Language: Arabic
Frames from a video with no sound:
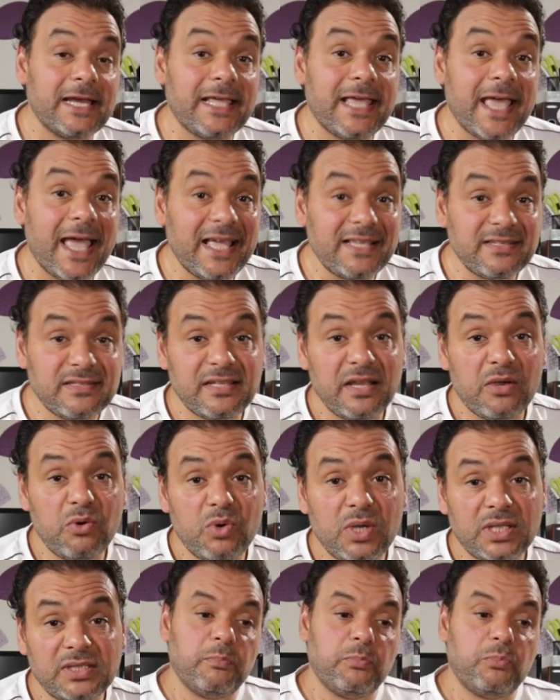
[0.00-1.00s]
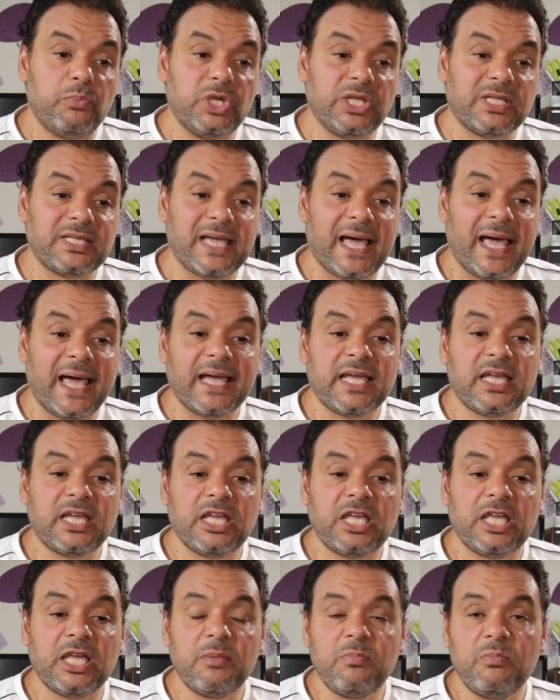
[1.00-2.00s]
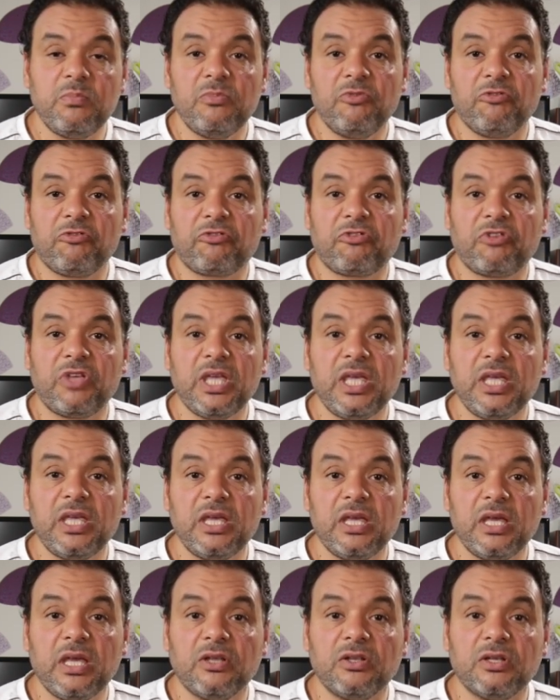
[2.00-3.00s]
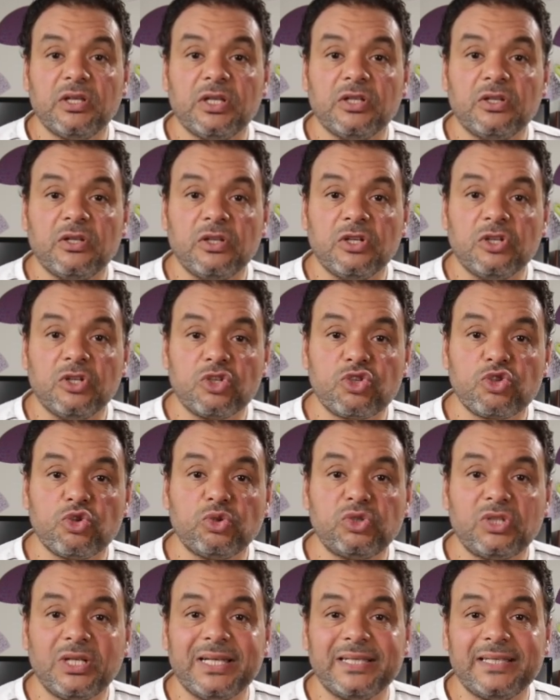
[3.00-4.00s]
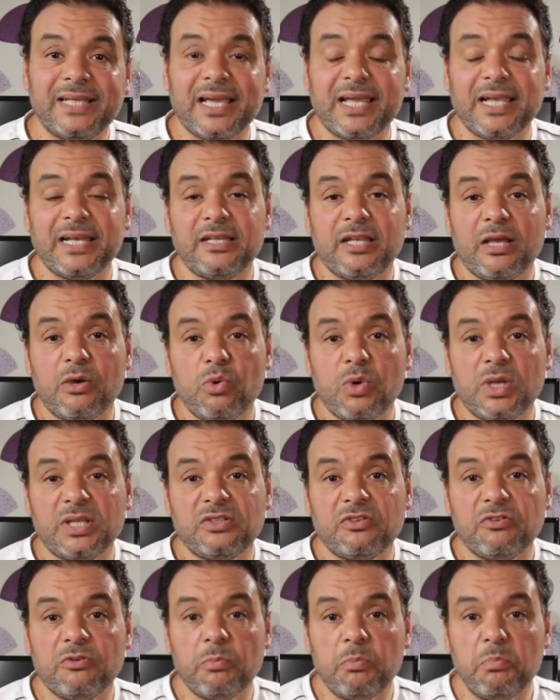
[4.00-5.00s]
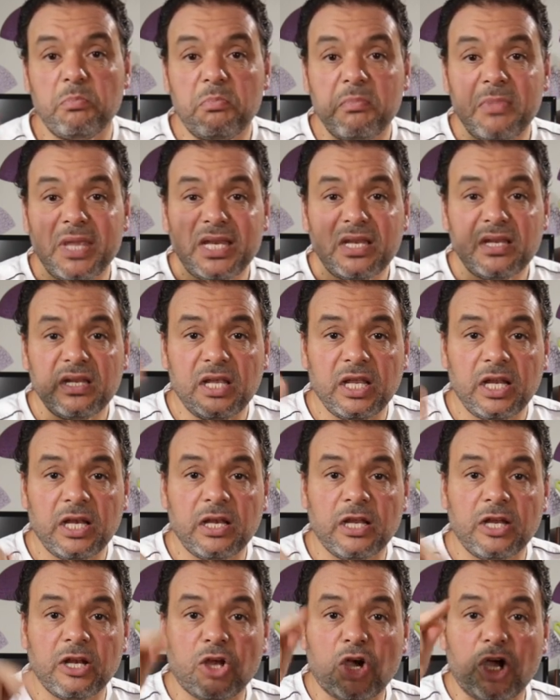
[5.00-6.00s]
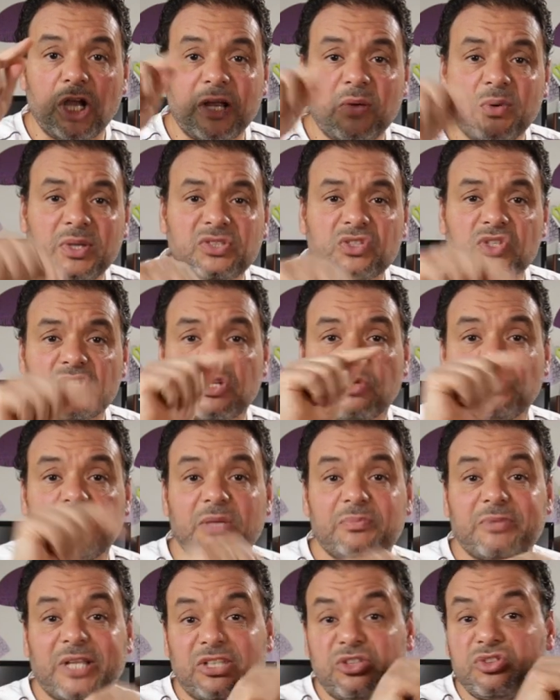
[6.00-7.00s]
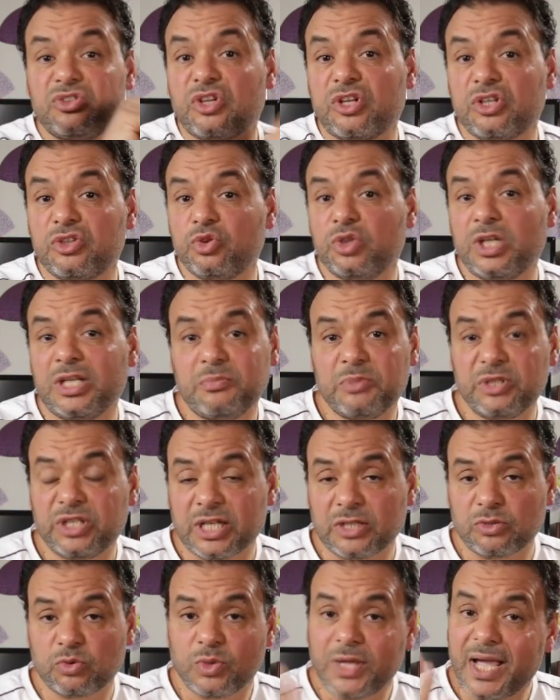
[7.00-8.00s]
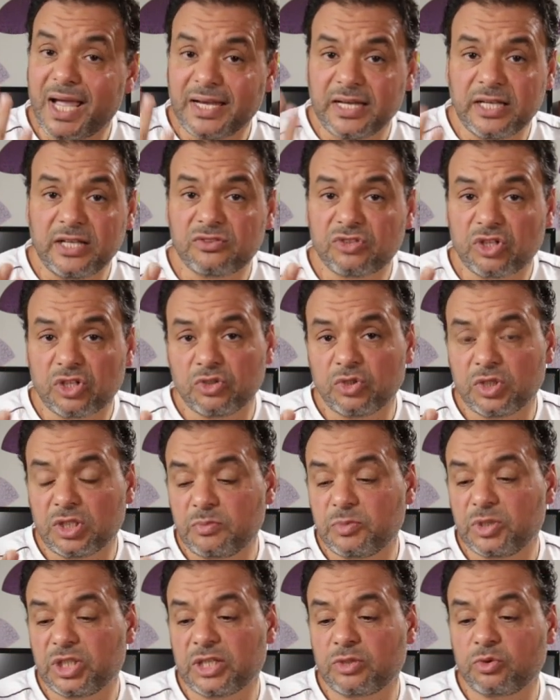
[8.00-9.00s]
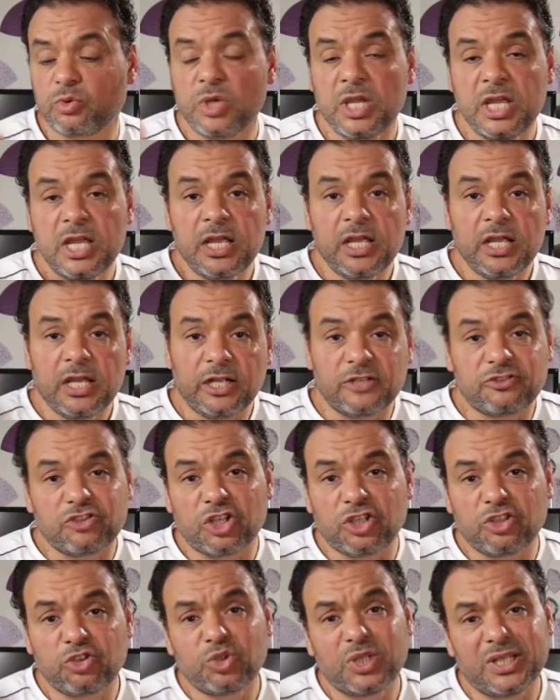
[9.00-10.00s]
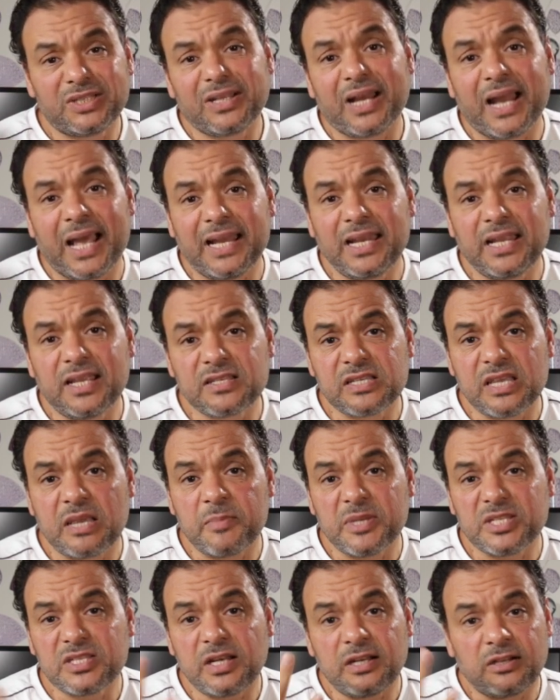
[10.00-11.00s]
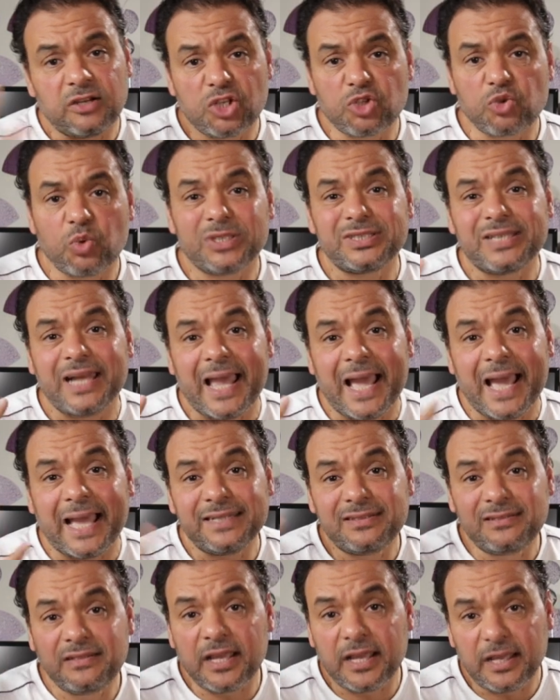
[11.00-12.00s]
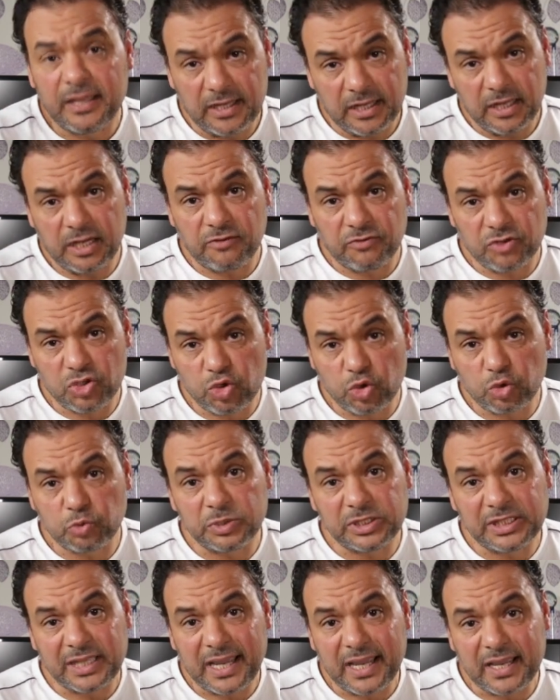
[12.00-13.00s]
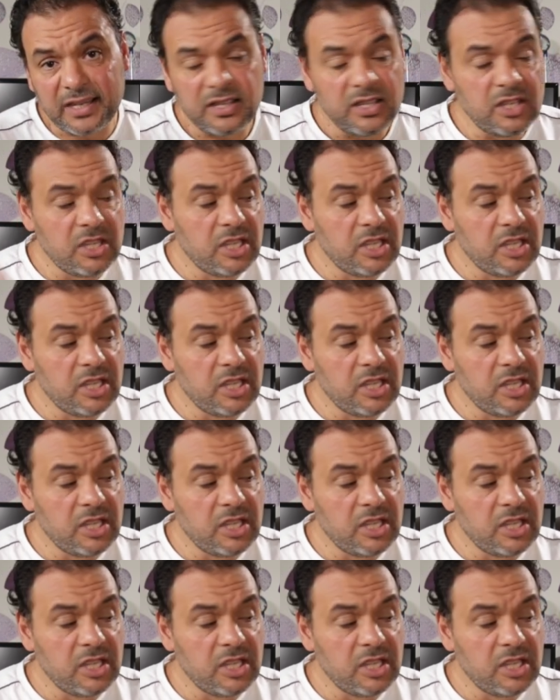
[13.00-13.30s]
الجهاز دوت بيتحكم في الصوت اللي داخل دوت من القنوات الصوتيه بتاعت الترددات بتاعته يعني ايه الترددات بتاعته الترددات العاليه زي مثلا اصوات الحاده اللي في الصوت بتاعك